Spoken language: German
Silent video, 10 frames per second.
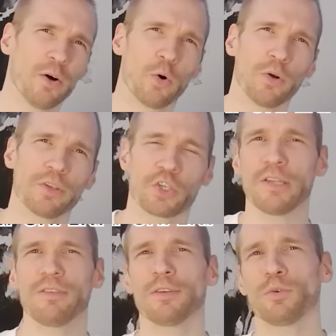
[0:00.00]
und
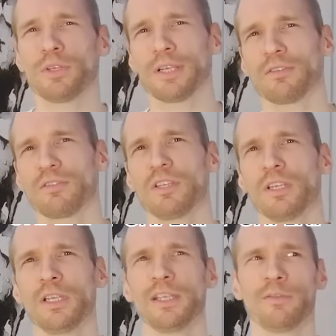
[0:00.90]
stellt sich natürlich jetzt
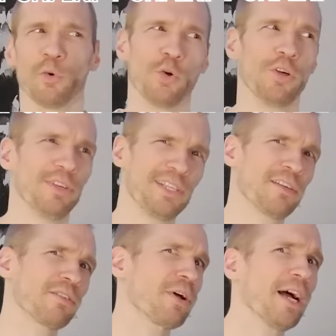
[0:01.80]
die wohl
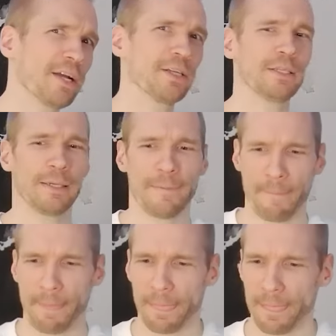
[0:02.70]
wichtigste Frage,
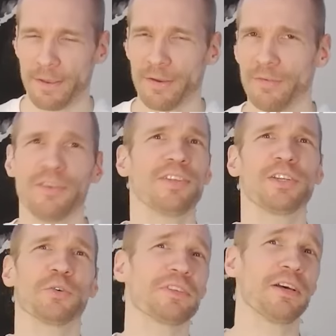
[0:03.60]
wie sieht
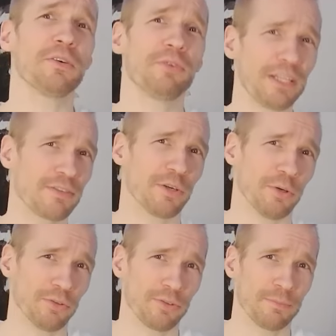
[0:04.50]
denn unser Fazit
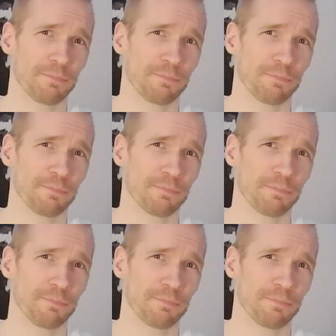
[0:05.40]
aus?